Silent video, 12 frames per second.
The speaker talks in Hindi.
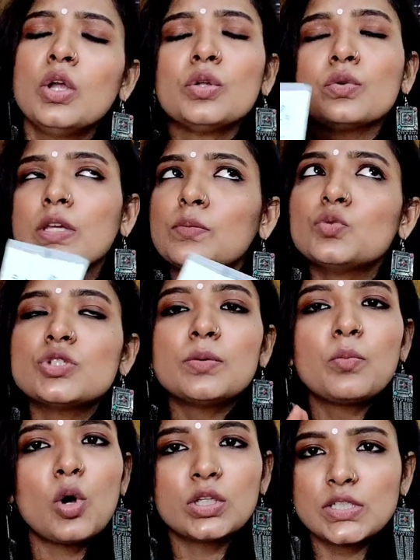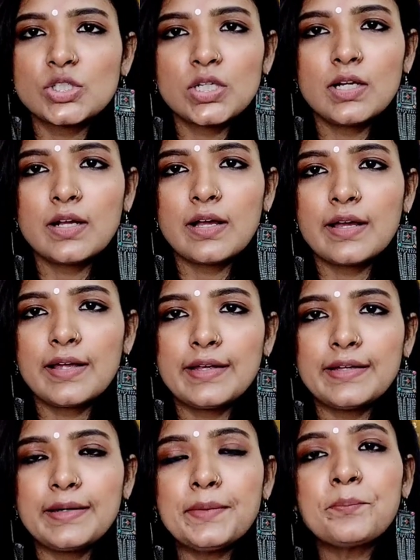क्योंकि मुझे बहुत अच्छा लगा
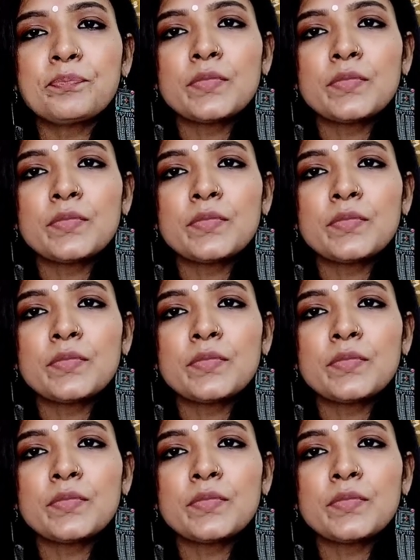है ये